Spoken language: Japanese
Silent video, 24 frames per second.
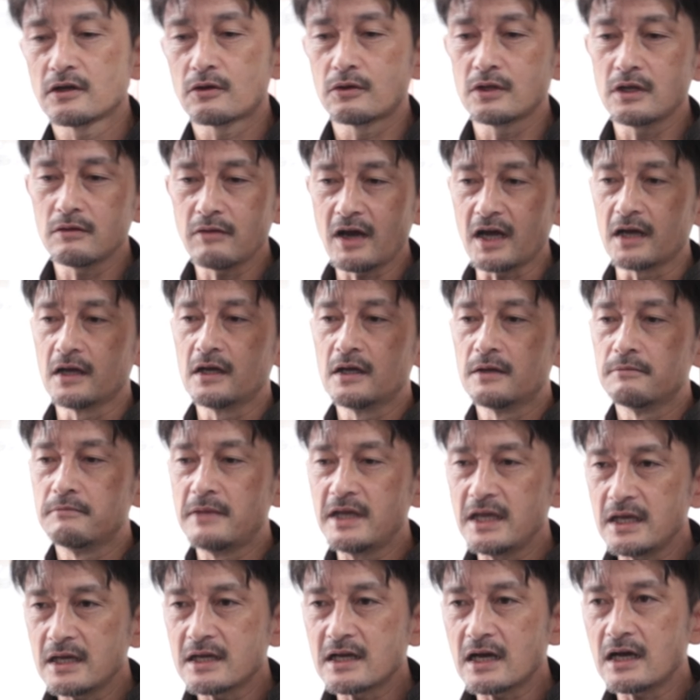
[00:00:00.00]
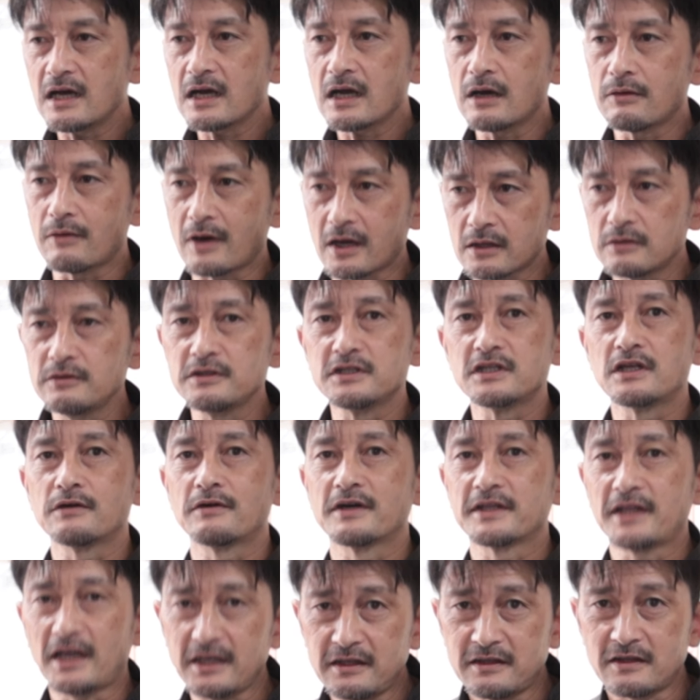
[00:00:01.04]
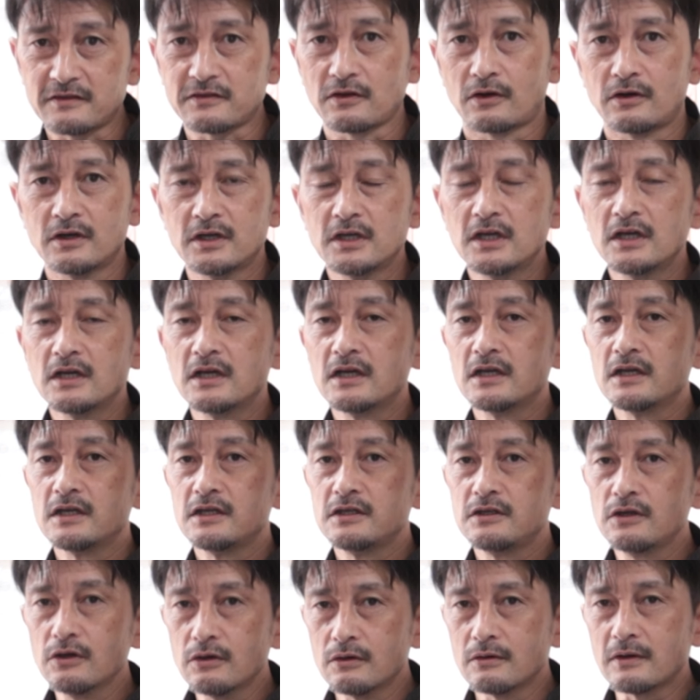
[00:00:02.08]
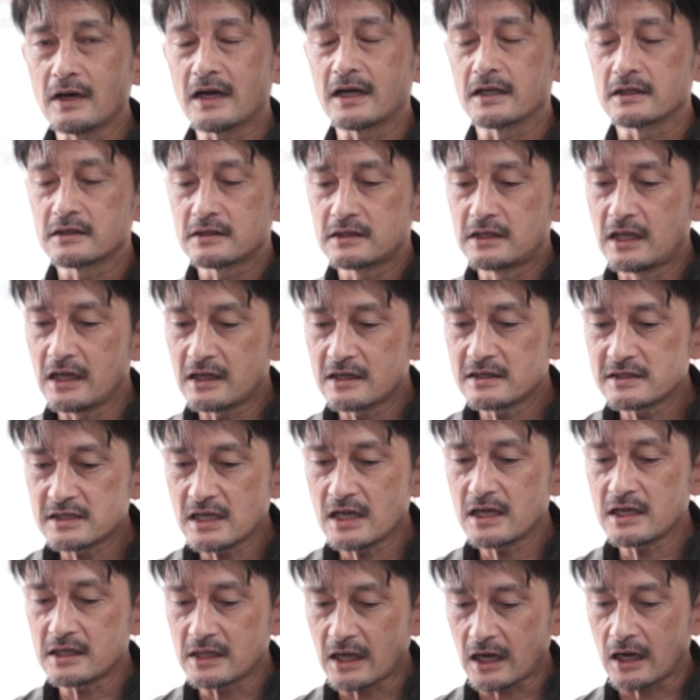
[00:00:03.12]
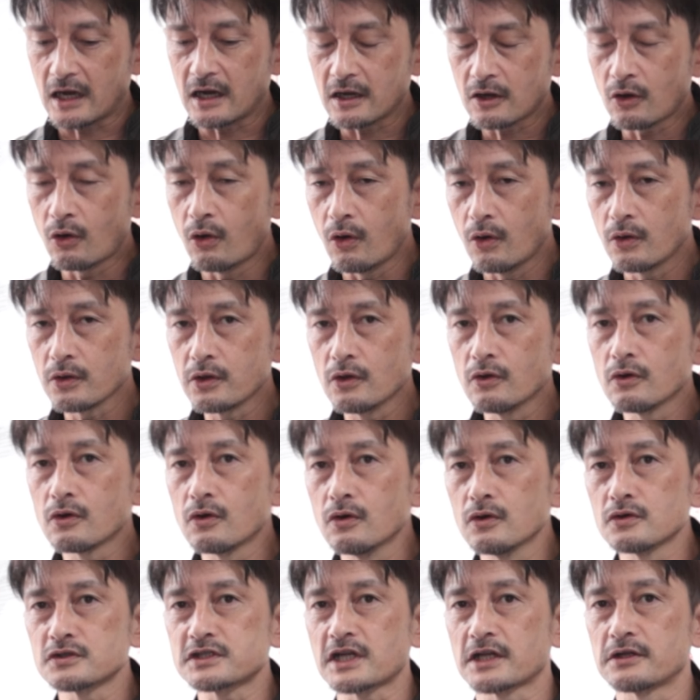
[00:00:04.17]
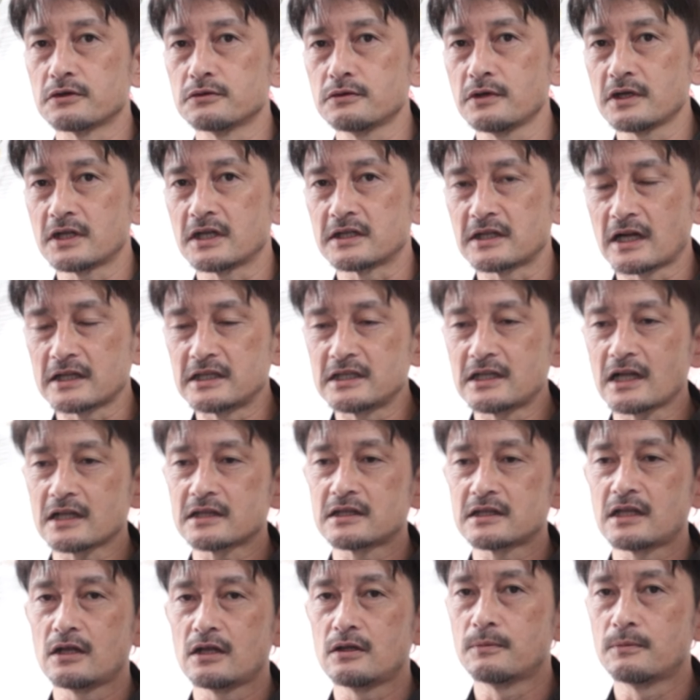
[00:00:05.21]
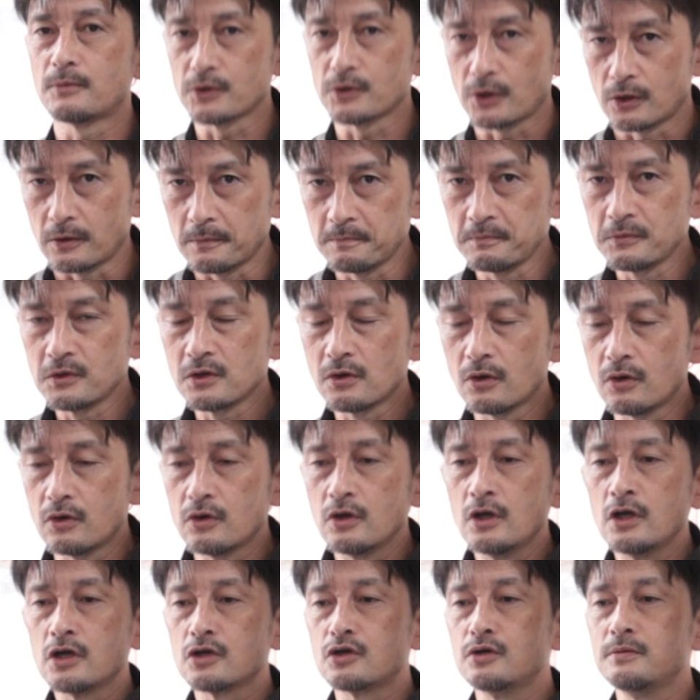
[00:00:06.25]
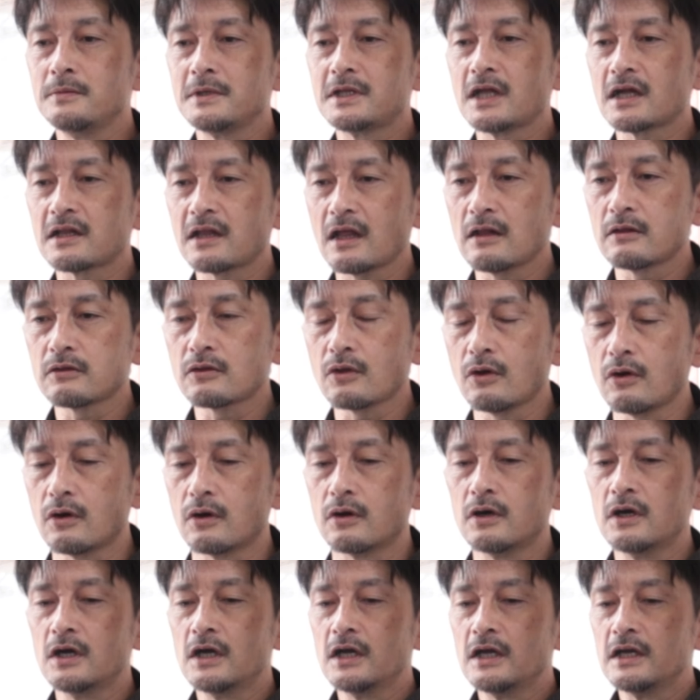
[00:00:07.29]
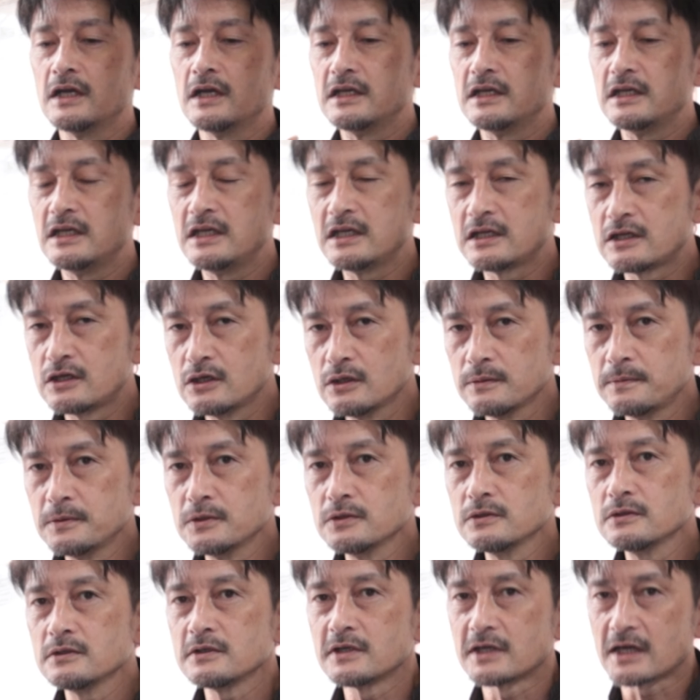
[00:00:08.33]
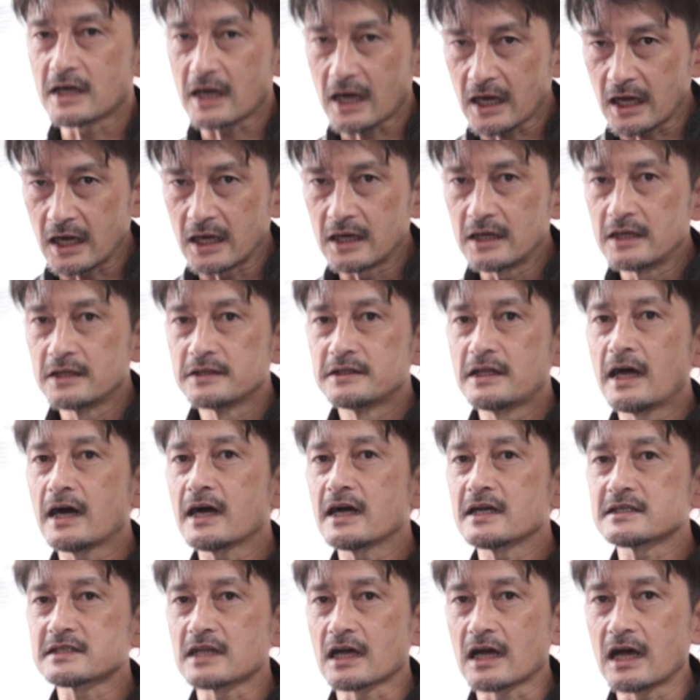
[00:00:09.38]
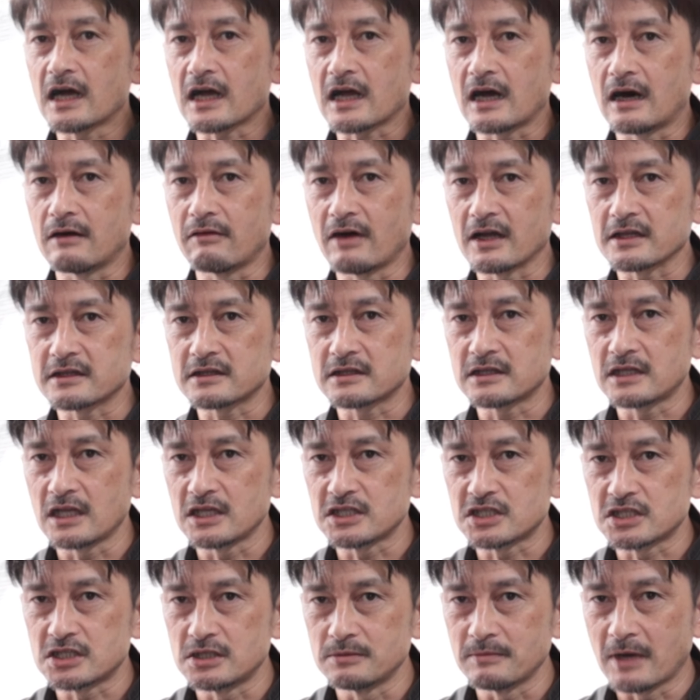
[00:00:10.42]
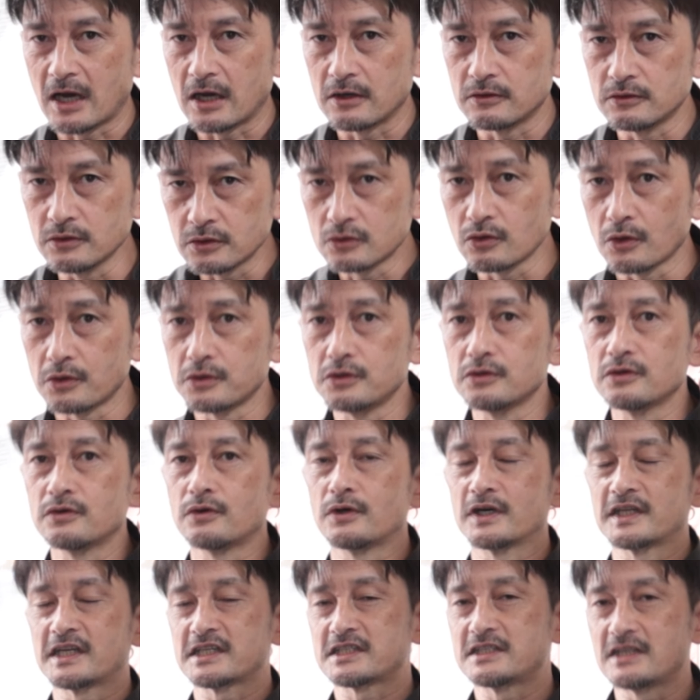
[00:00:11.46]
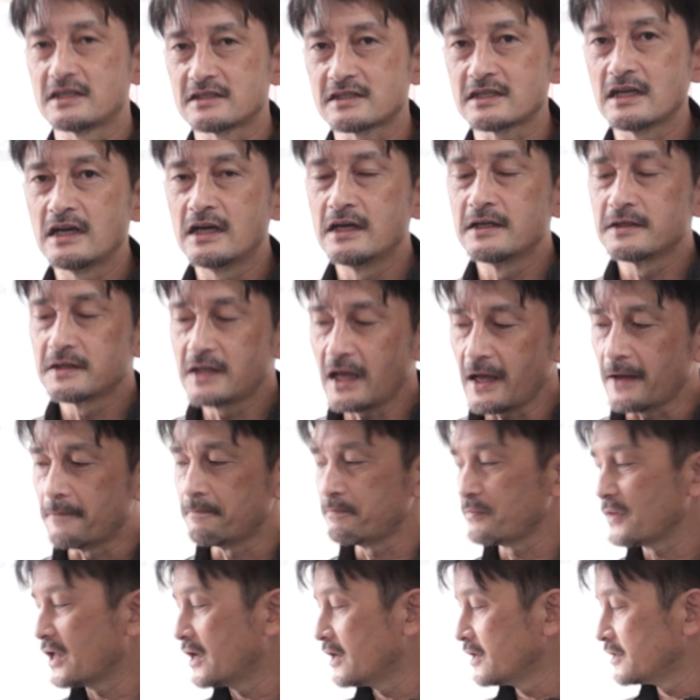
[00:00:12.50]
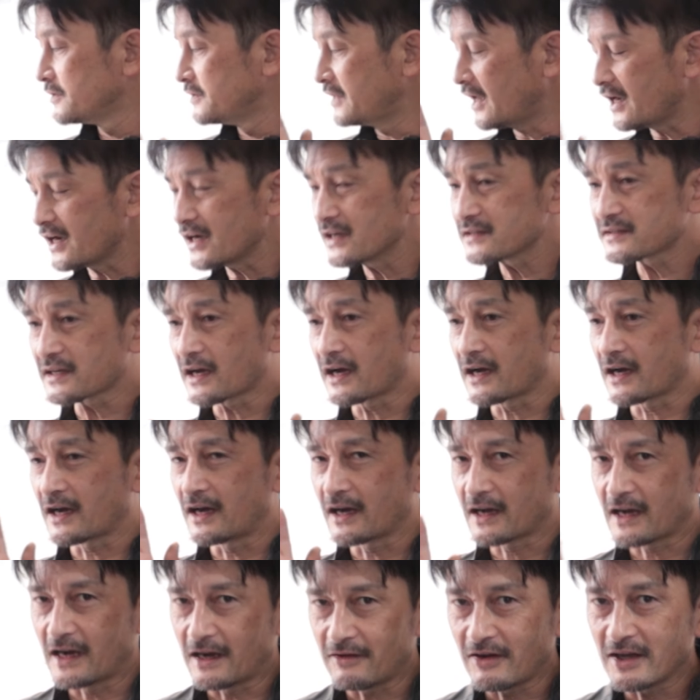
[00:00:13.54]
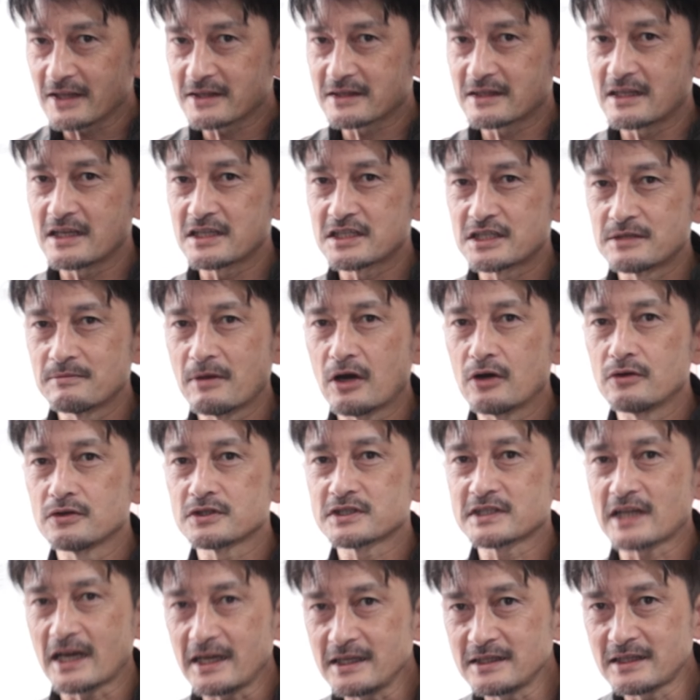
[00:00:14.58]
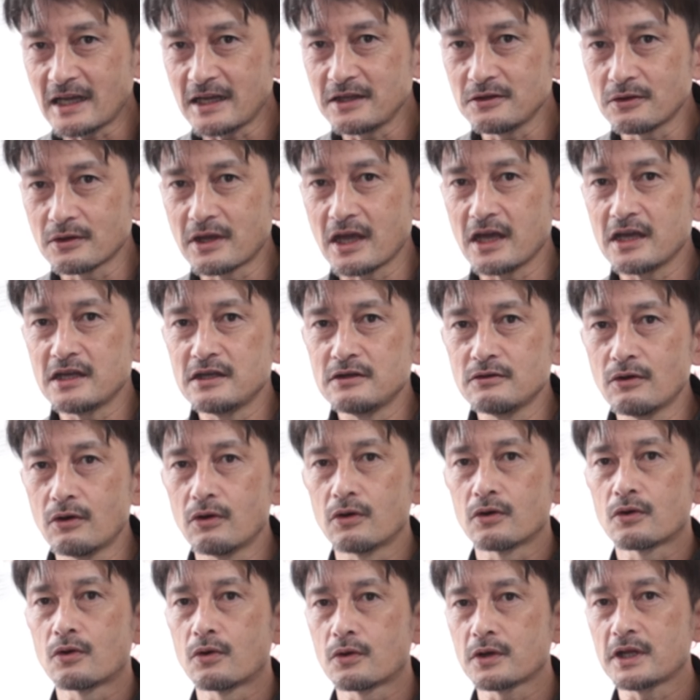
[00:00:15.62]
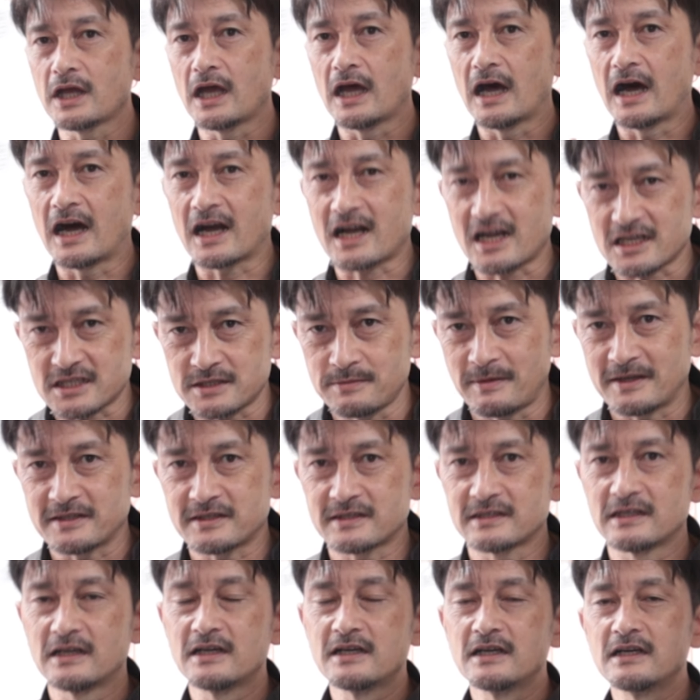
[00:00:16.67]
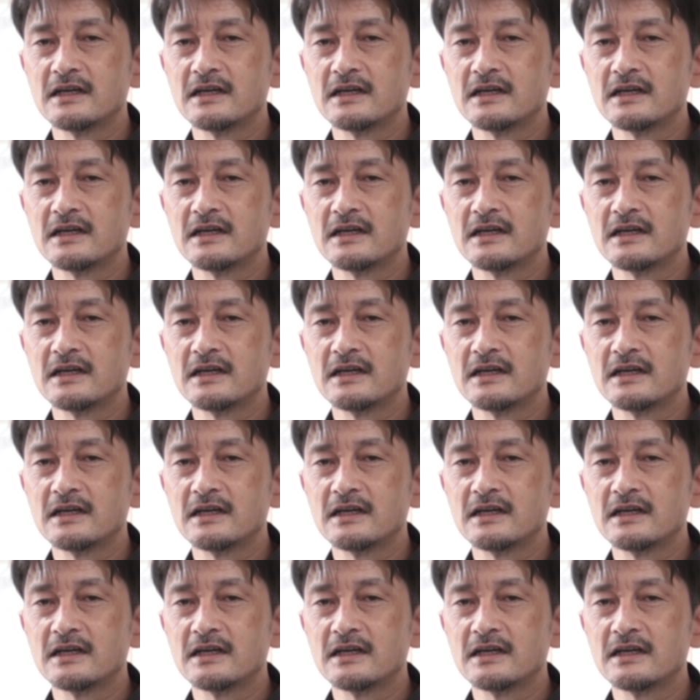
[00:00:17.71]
これはメーカーが悪いんではないんですよ。要は適正な工業交差の上で成り立っているものを組み立てると幾分か長さが変わってしまうというお話です。で長さが変わってしまう最大の原因をここで明かします。